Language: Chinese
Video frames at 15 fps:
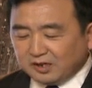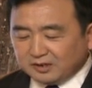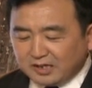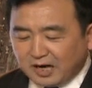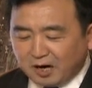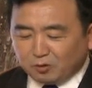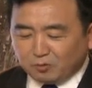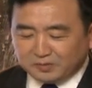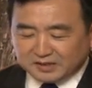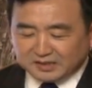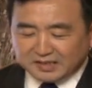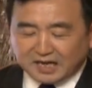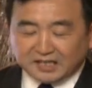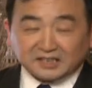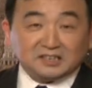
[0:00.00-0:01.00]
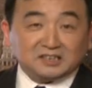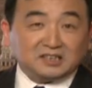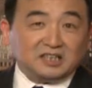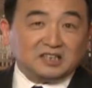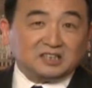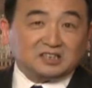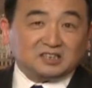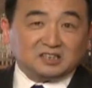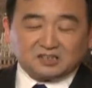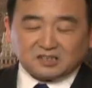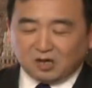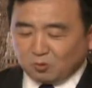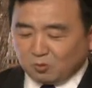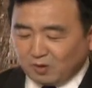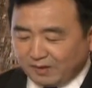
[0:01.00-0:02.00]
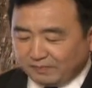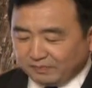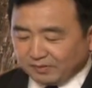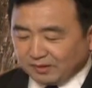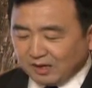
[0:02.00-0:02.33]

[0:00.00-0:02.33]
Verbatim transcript: 让我们响应历史的召唤，